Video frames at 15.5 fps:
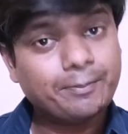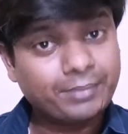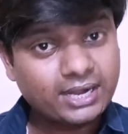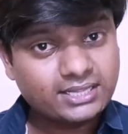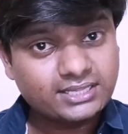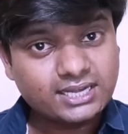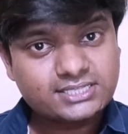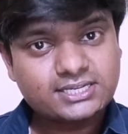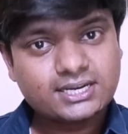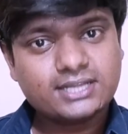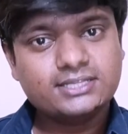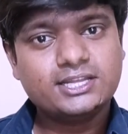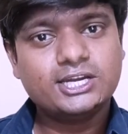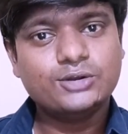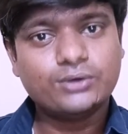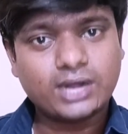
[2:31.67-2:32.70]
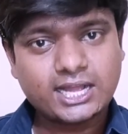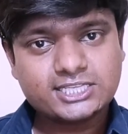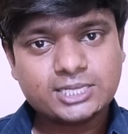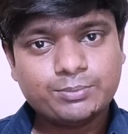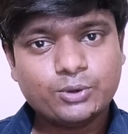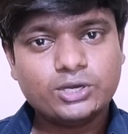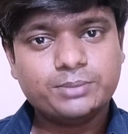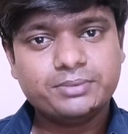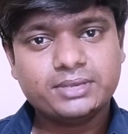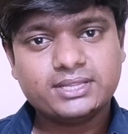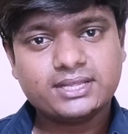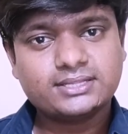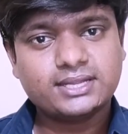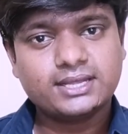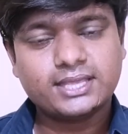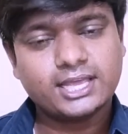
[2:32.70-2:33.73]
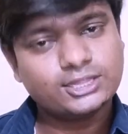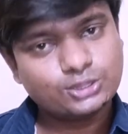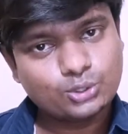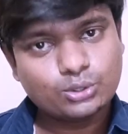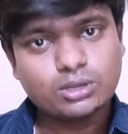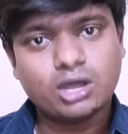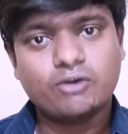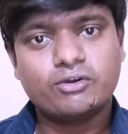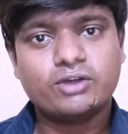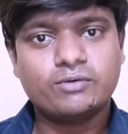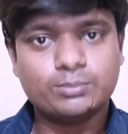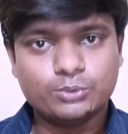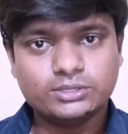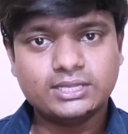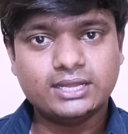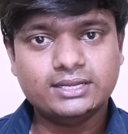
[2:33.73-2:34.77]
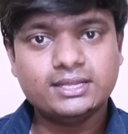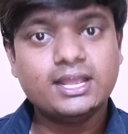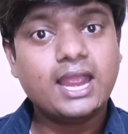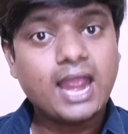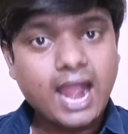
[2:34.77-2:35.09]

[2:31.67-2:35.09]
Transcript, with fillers: మన దర్శక ధీరుడు రాజమౌళి మీద తనకెంతో గౌరవం ఉందని